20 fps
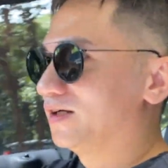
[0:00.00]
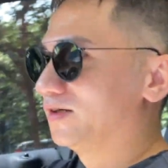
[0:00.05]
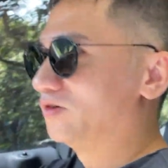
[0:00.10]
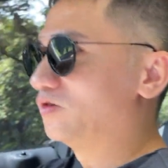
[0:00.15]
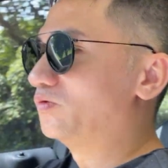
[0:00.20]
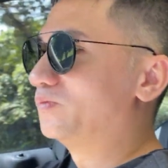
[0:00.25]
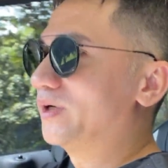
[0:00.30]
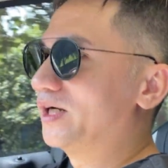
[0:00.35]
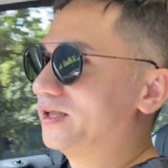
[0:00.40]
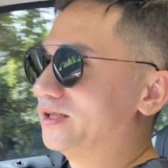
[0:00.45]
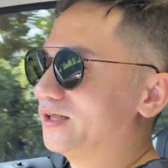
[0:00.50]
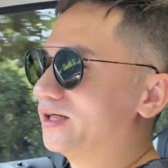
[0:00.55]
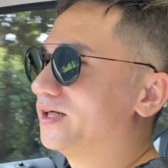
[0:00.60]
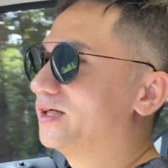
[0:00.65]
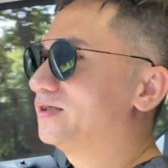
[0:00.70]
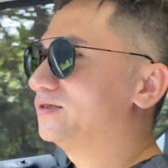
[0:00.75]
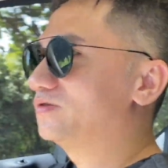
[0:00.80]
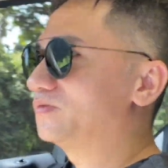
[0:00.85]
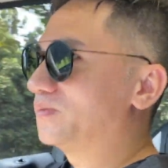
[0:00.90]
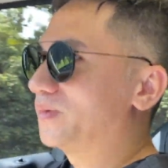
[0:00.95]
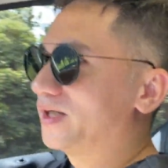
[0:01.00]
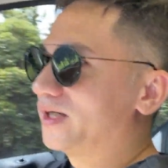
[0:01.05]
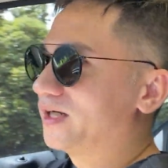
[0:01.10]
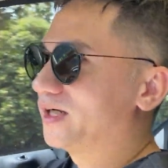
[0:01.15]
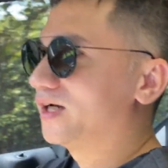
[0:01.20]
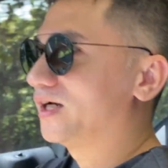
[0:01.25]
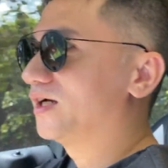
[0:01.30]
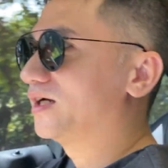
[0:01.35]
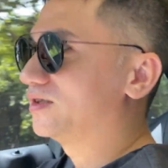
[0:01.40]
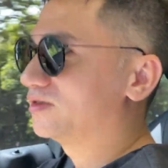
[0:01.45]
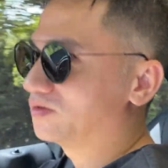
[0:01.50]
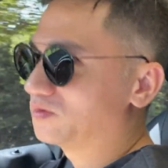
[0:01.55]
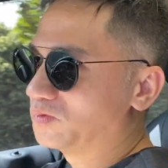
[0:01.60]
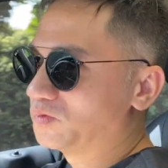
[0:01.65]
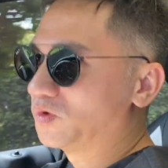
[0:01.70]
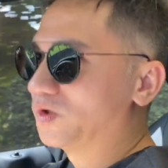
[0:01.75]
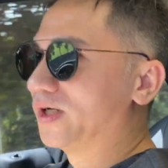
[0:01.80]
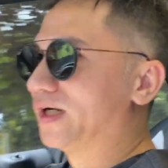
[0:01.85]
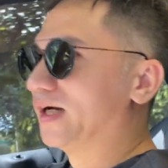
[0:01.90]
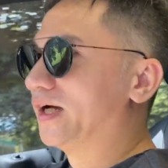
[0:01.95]
rumahnya supaya
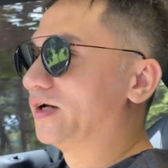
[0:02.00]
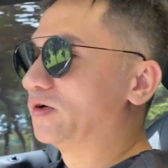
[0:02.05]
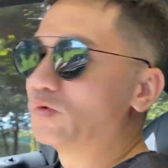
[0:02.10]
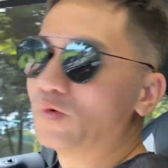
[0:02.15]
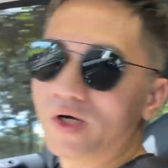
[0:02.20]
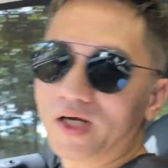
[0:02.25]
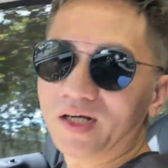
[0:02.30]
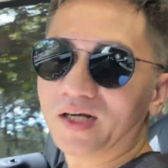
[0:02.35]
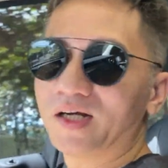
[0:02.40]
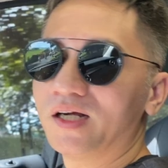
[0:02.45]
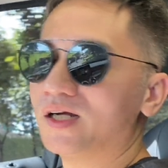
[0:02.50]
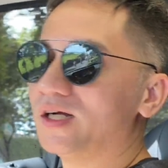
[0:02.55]
semua ruang